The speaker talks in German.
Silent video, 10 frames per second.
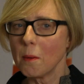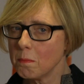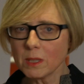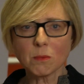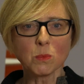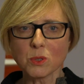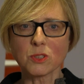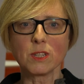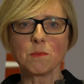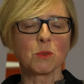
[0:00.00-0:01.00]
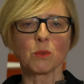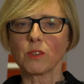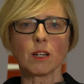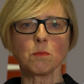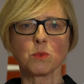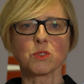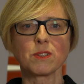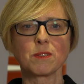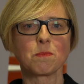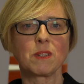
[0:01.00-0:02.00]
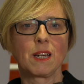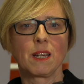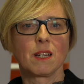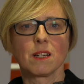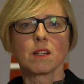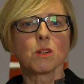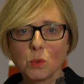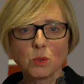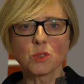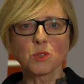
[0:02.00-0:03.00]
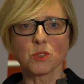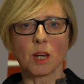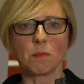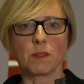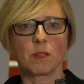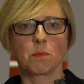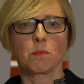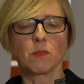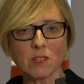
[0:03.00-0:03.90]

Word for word: mit Muslimen und dank Muslimen gut zusammenleben.